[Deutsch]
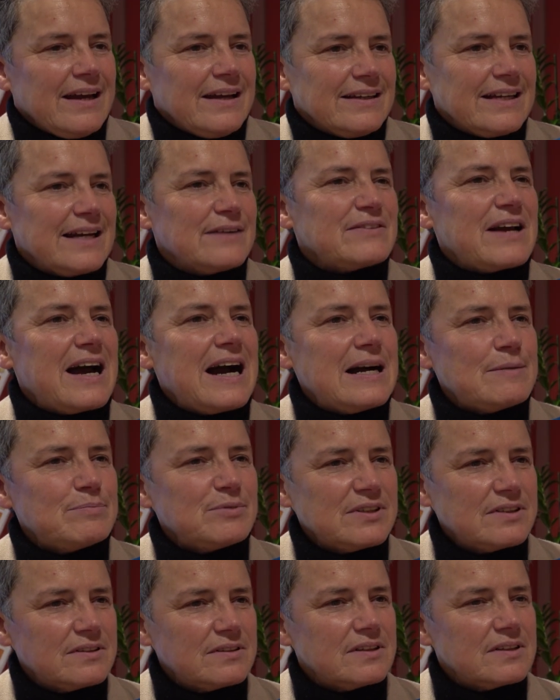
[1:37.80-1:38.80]
Ja, wir
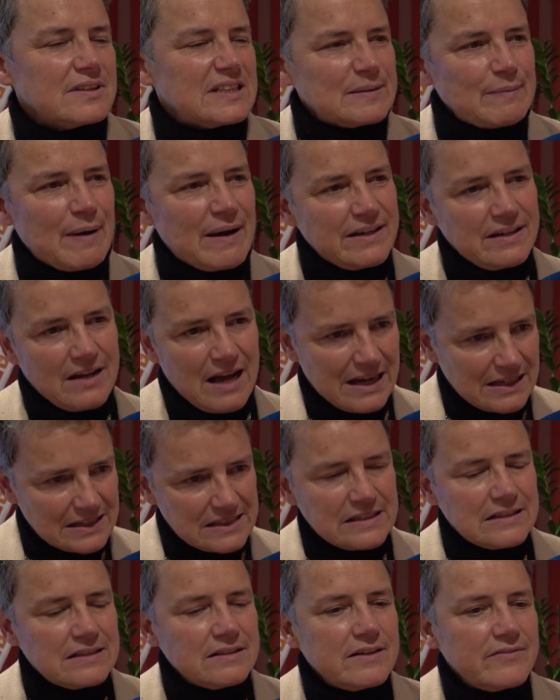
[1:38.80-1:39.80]
haben äh, zwei
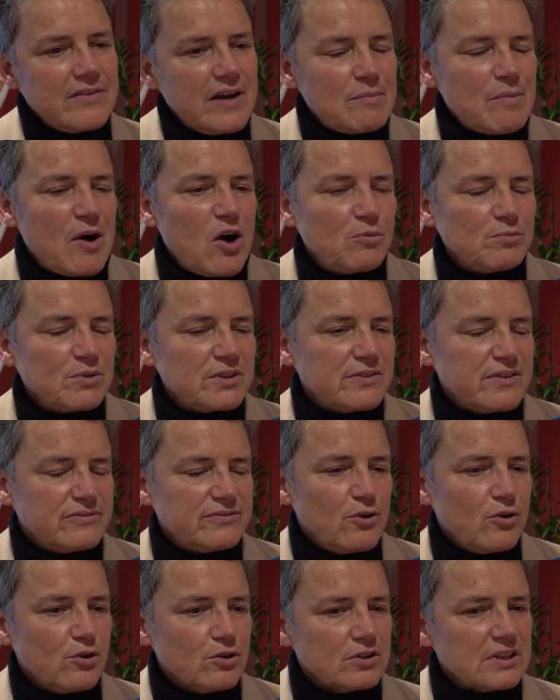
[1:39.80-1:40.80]
Achsen, die wir im Augenblick
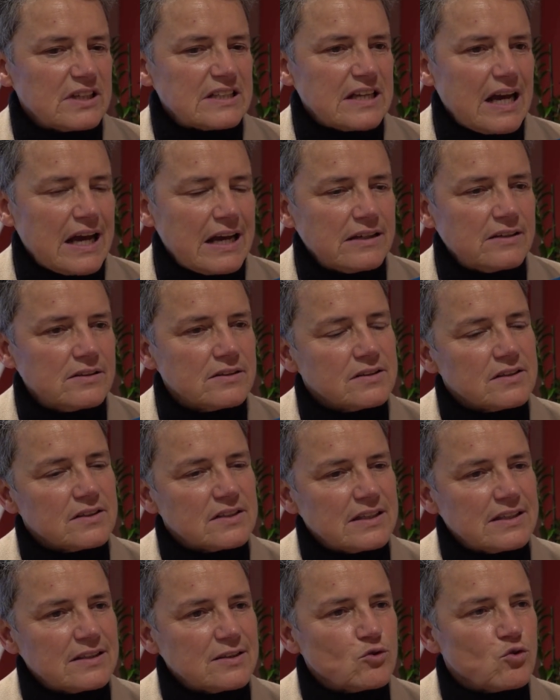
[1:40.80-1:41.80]
verfolgen. Das
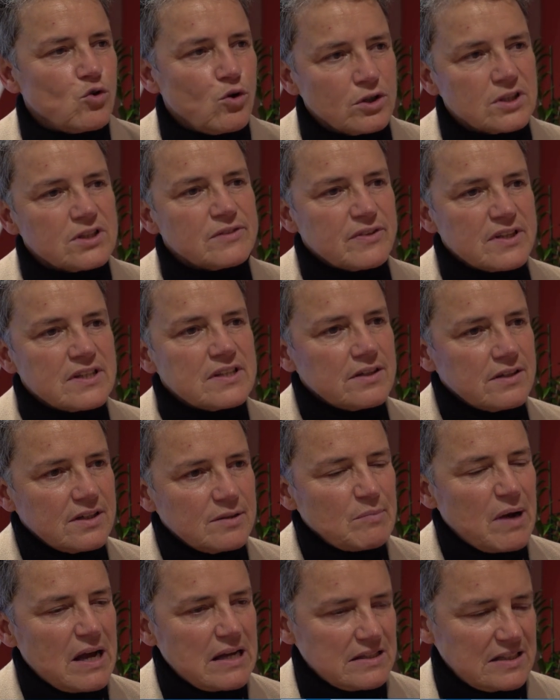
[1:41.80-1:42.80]
eine sind
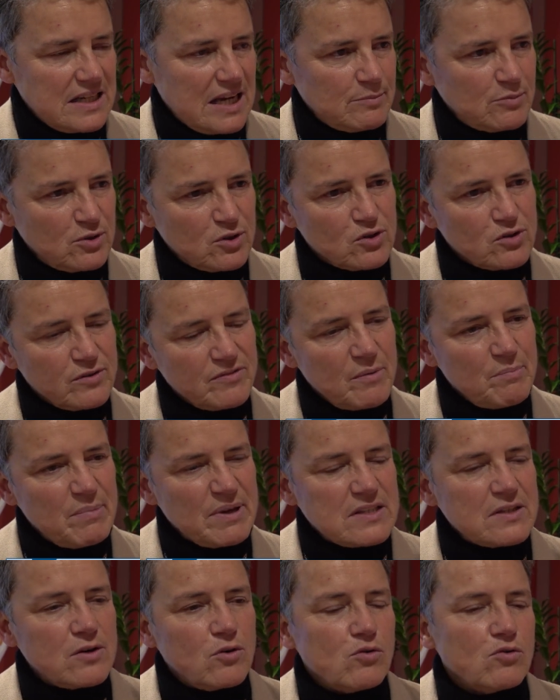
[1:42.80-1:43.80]
kurzfristige Maßnahmen zur
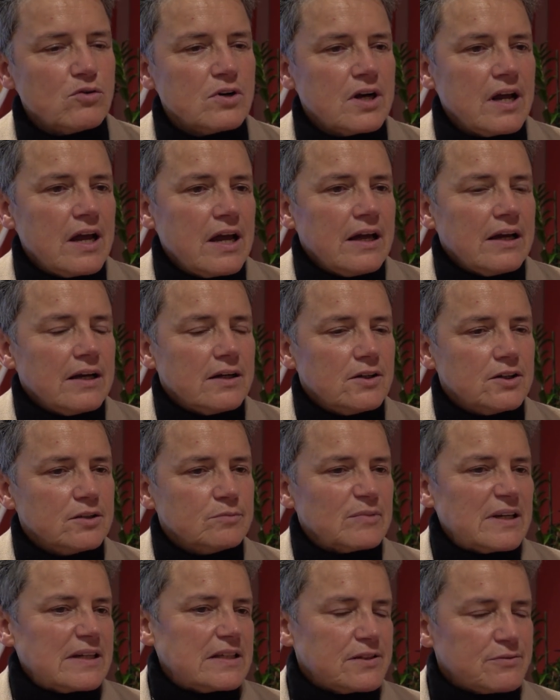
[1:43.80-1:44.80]
Verbesserung.
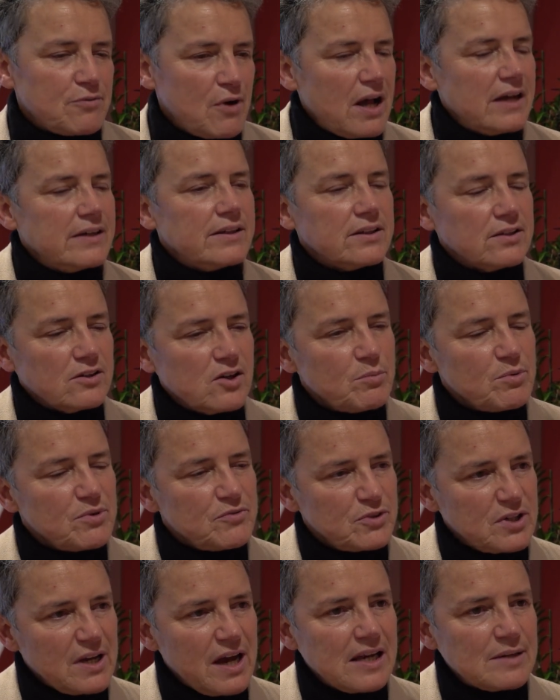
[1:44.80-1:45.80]
Ähm, da ist vor allen Dingen, glaube
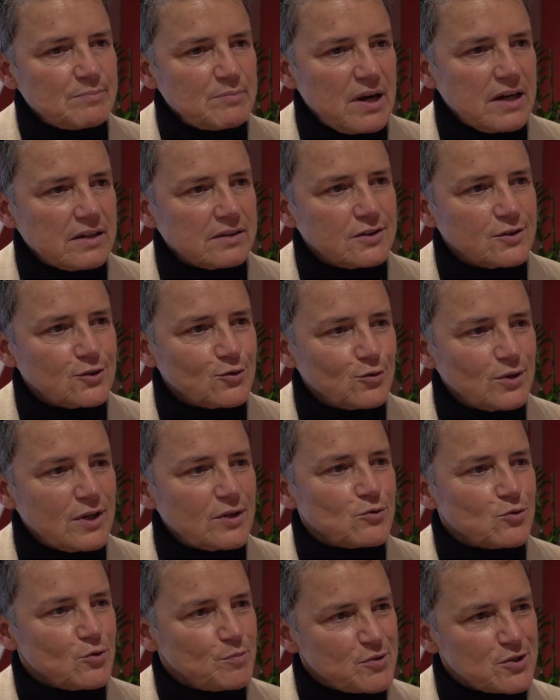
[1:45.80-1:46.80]
ich, für die Altmark das
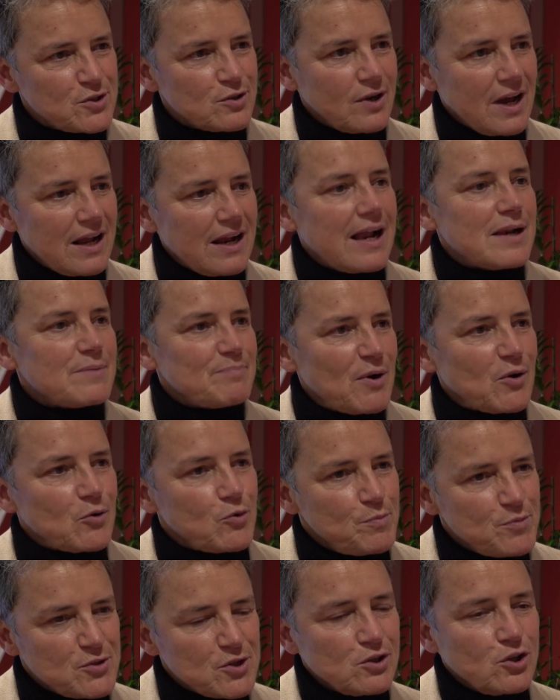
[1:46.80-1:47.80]
sogenannte äh,
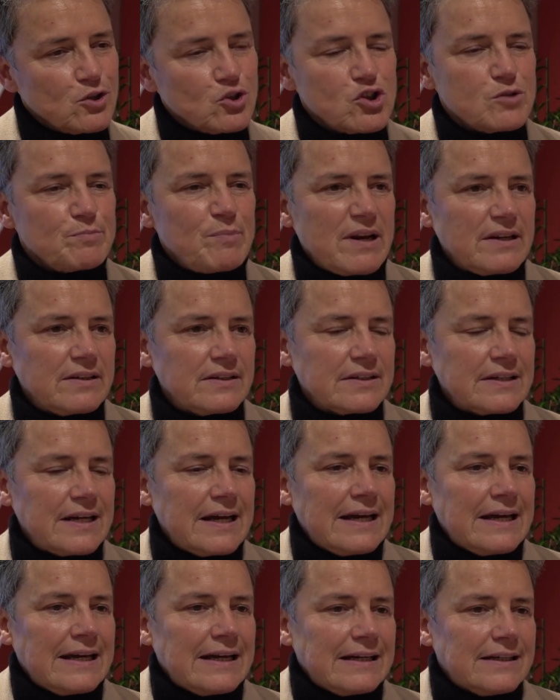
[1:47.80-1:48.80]
Altmark Y spannend,
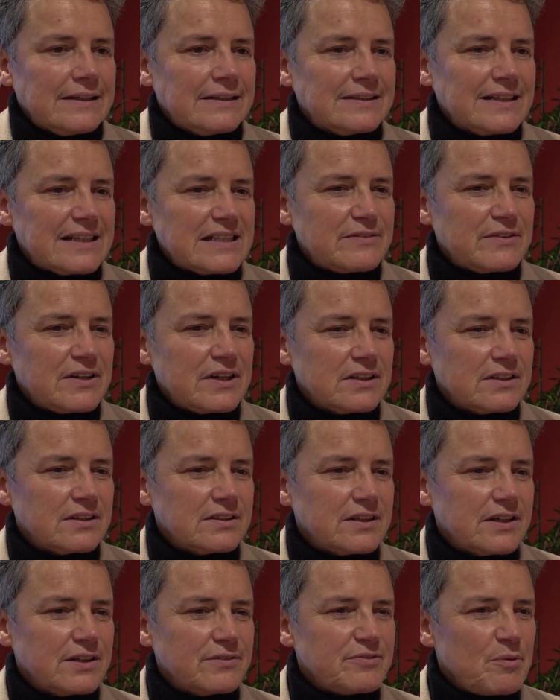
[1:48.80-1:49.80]
äh, dass
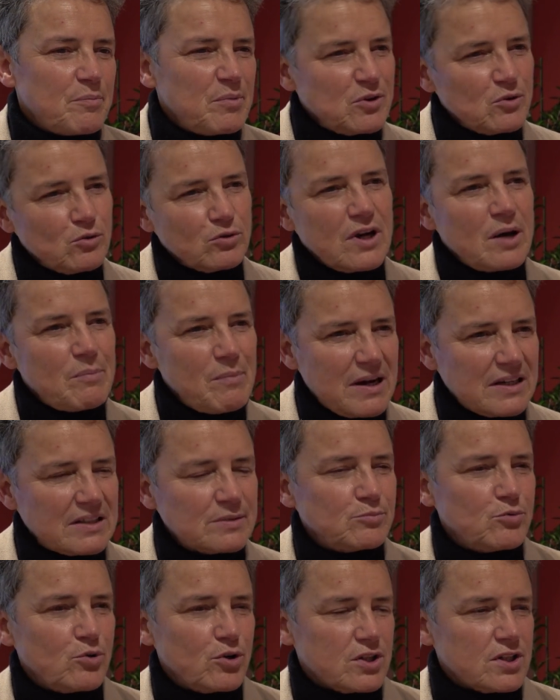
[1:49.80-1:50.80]
wir die Verbindung nach
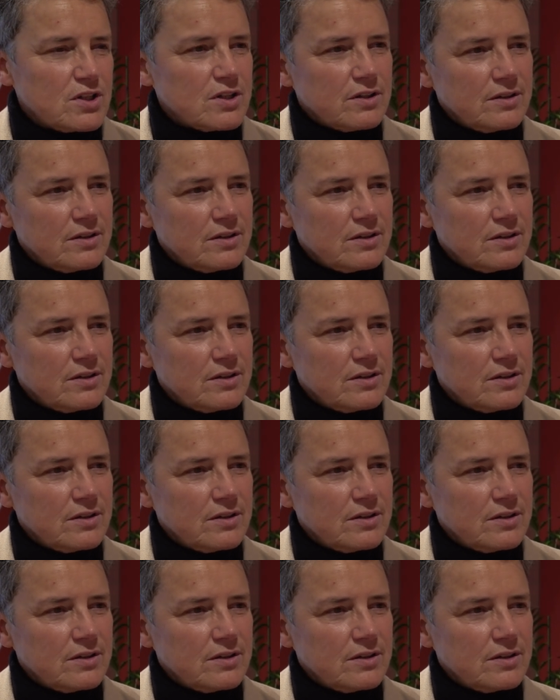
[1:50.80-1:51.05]
Magdeburg